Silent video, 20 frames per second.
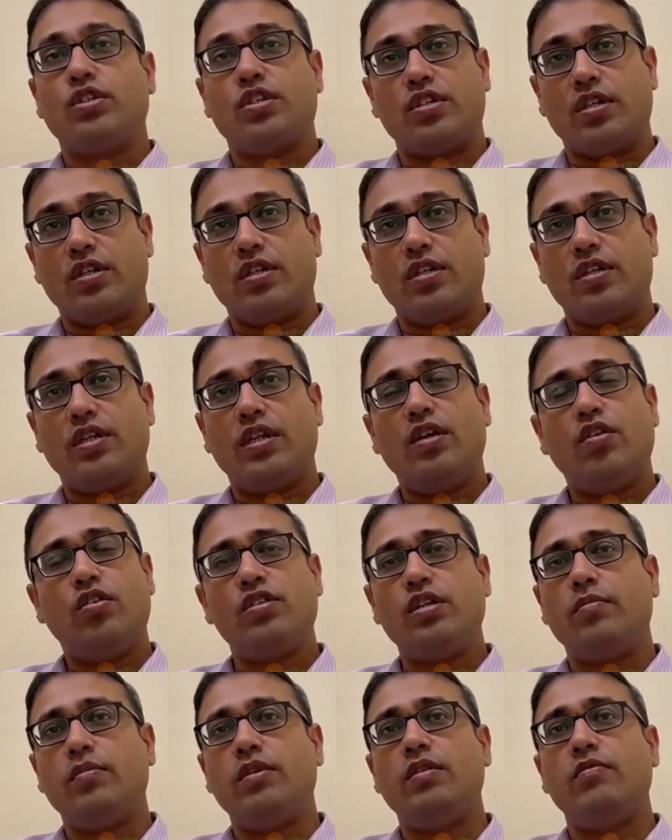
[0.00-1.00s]
कोशिश करते हैं
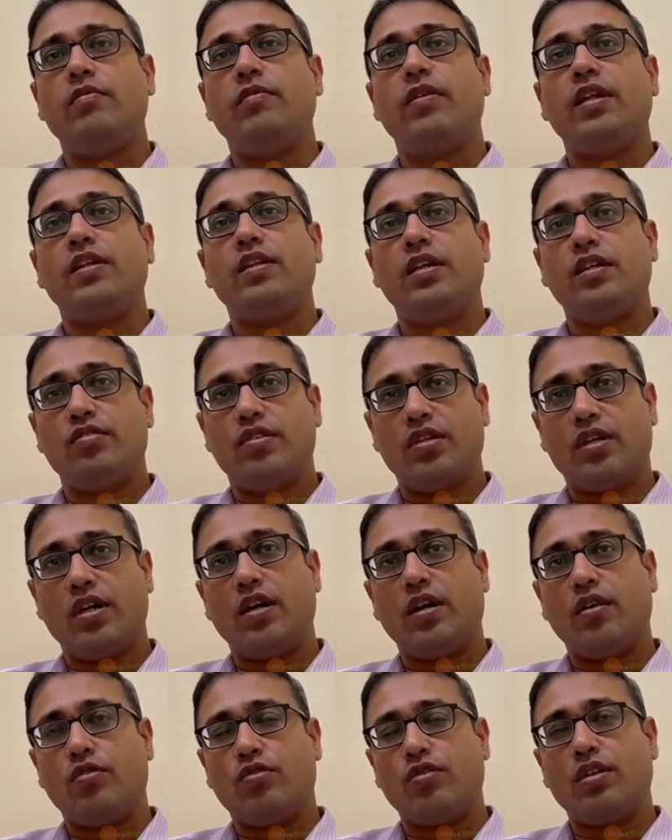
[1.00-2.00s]
और ज़मीन विवाद यहीं से
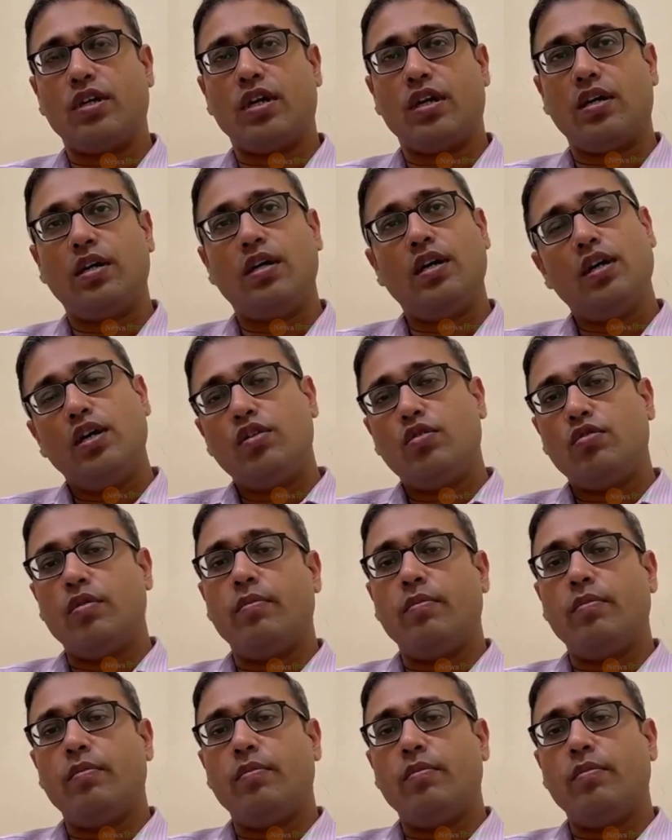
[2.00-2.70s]
खड़ा होता है